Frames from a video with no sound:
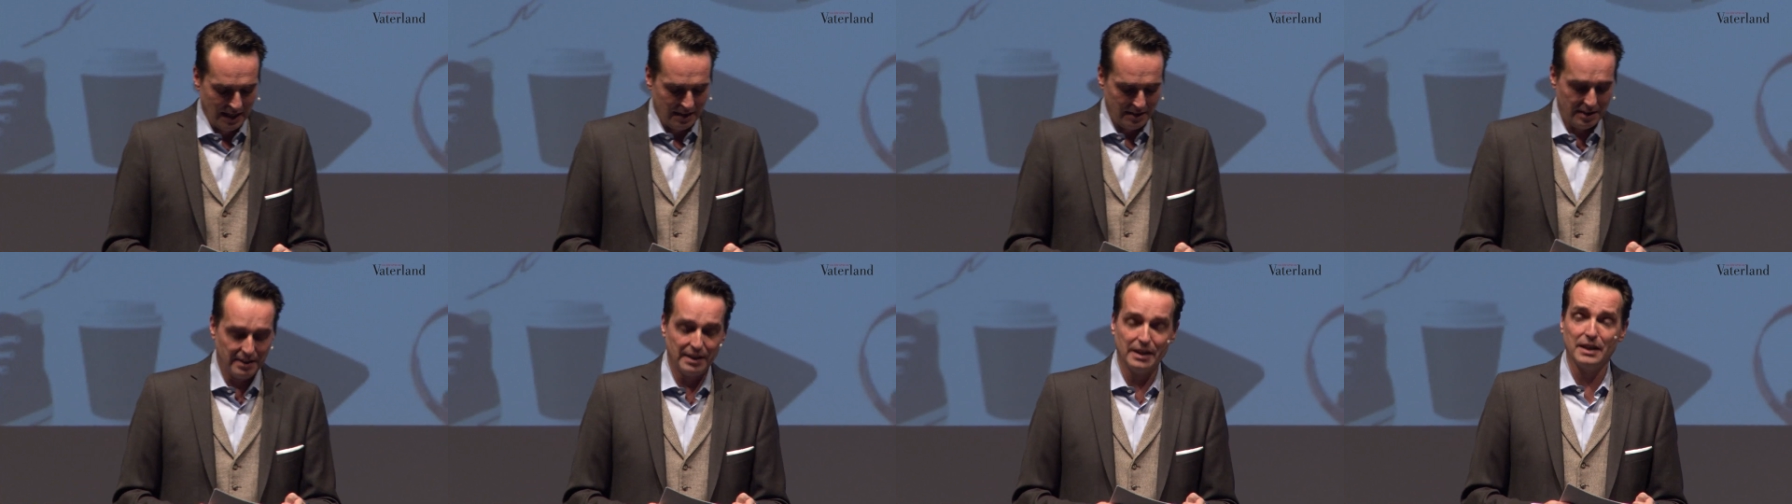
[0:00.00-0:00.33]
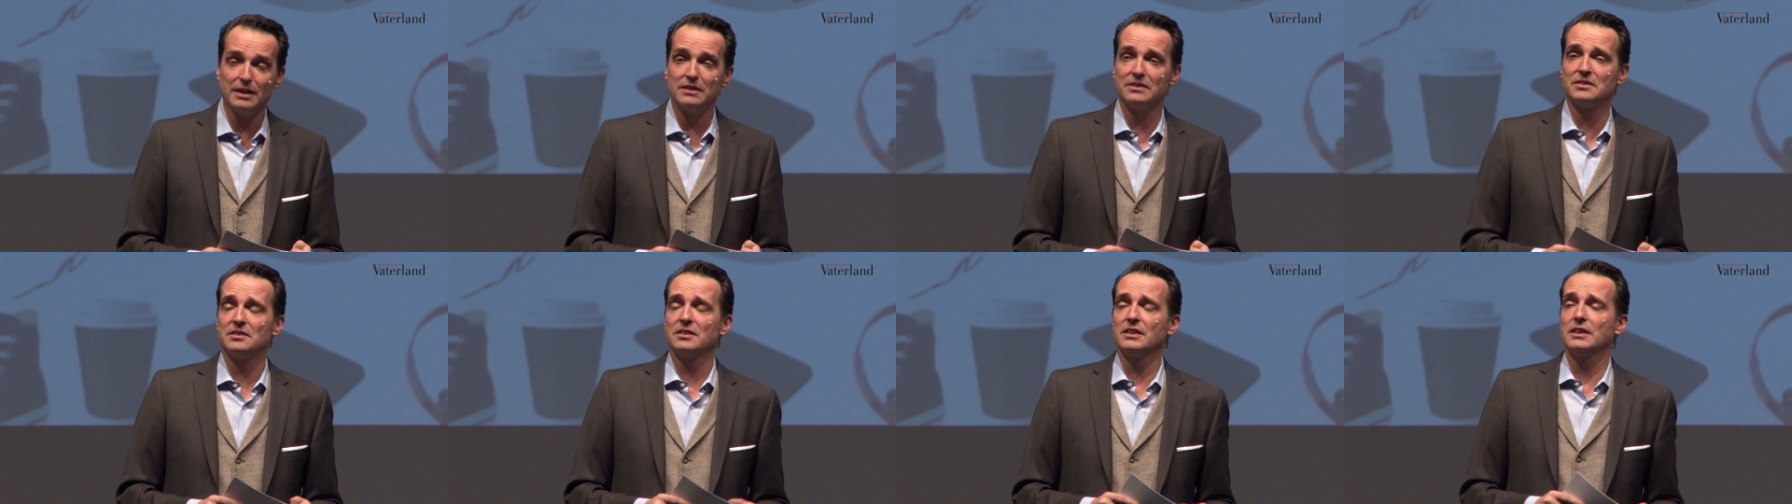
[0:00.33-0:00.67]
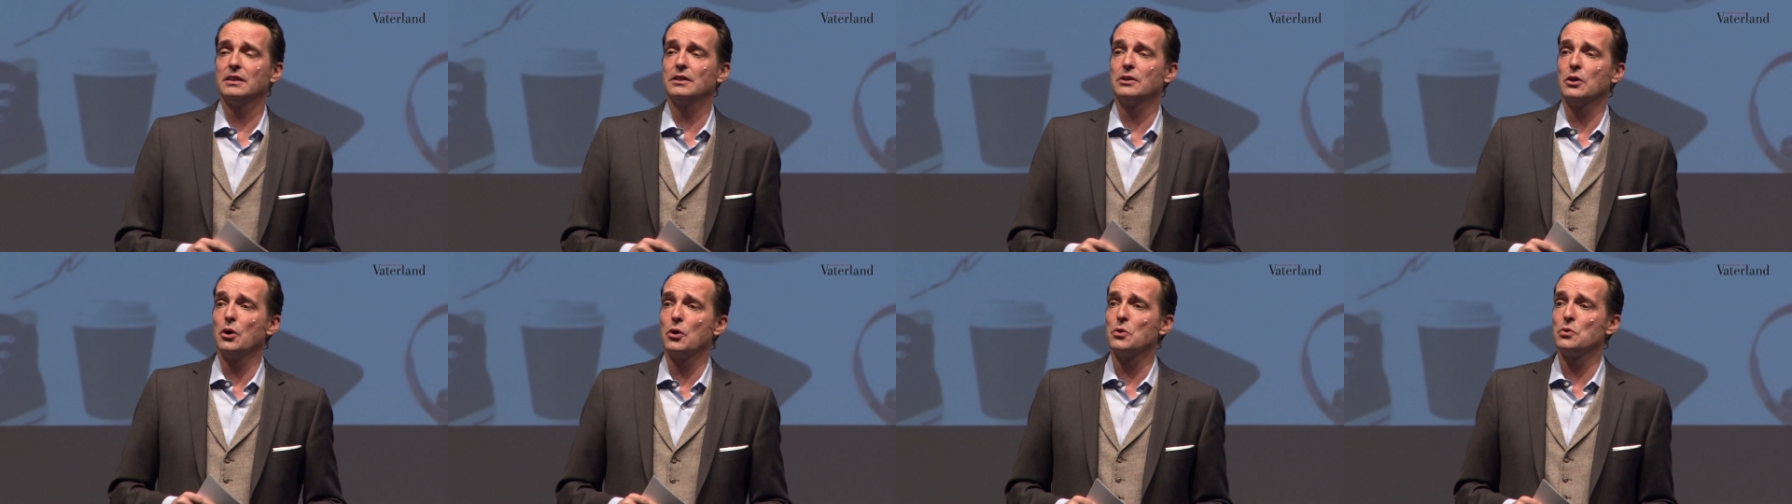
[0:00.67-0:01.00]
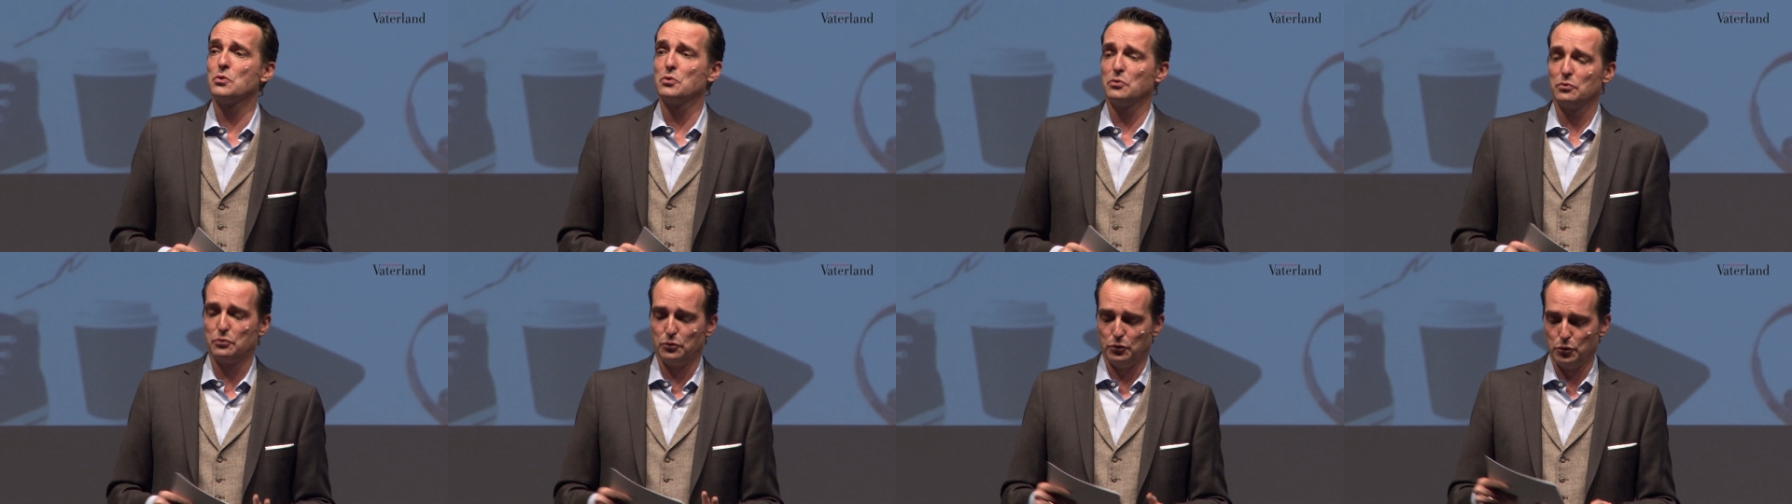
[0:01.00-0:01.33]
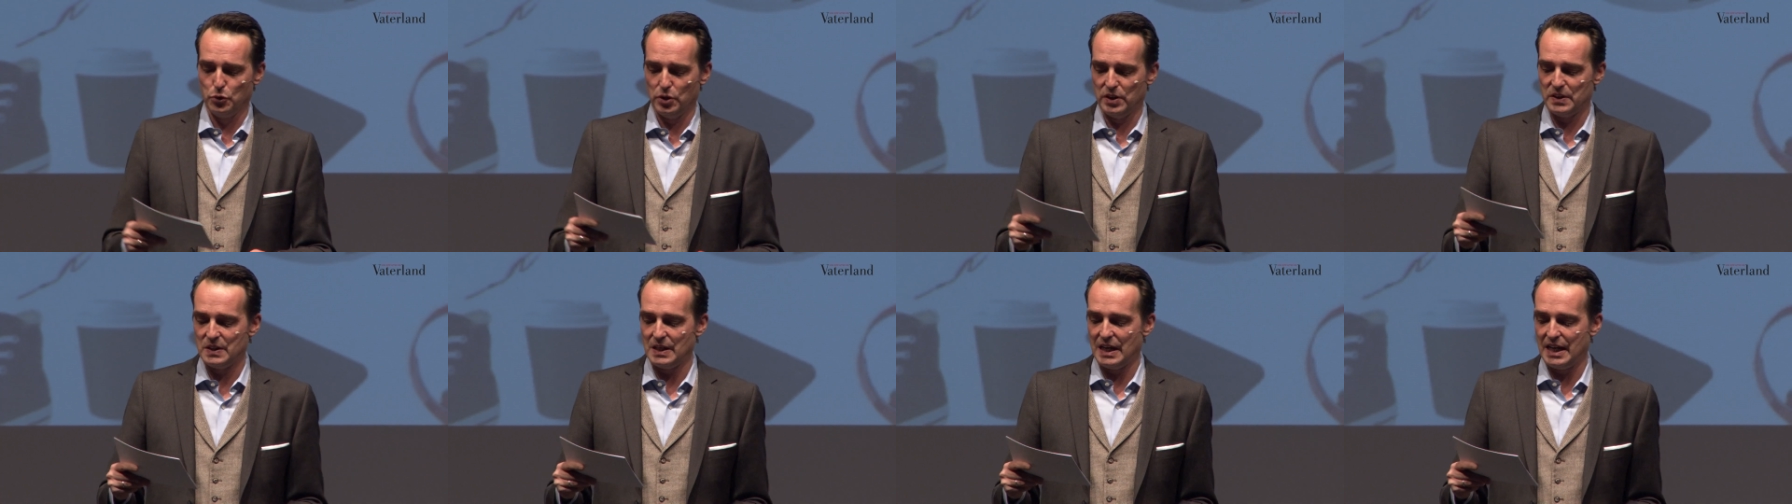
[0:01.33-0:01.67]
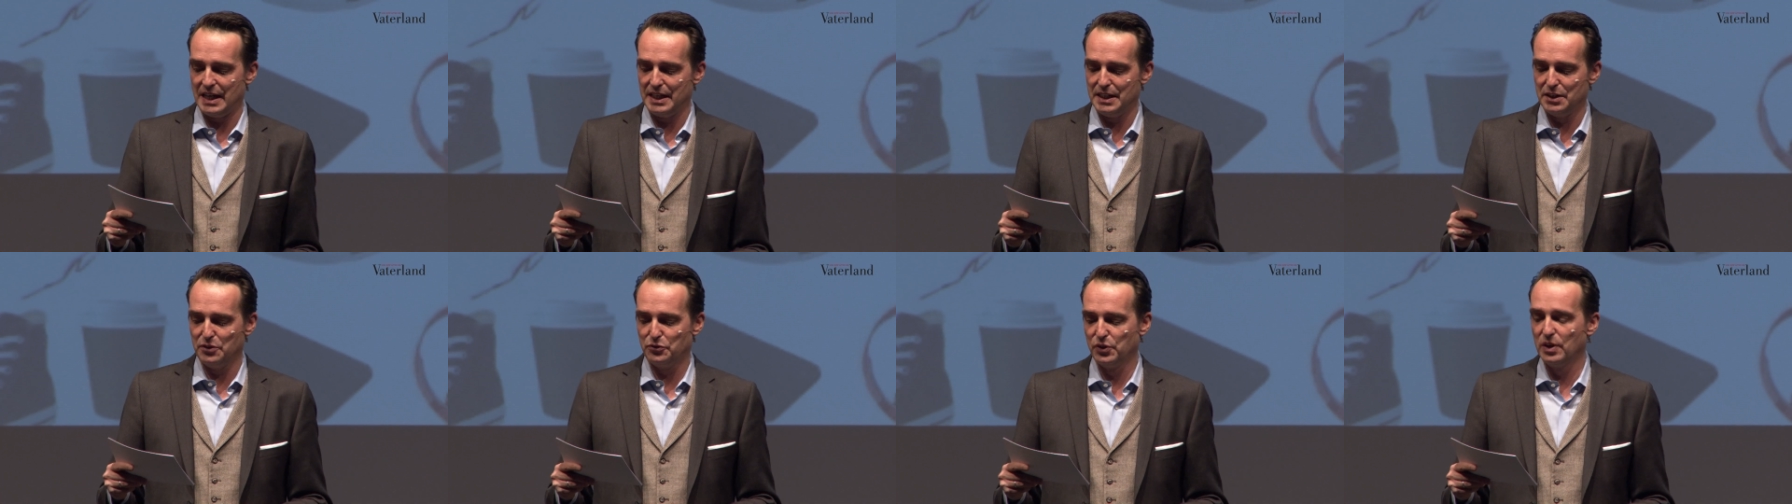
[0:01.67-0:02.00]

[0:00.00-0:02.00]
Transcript: der CEO führt eine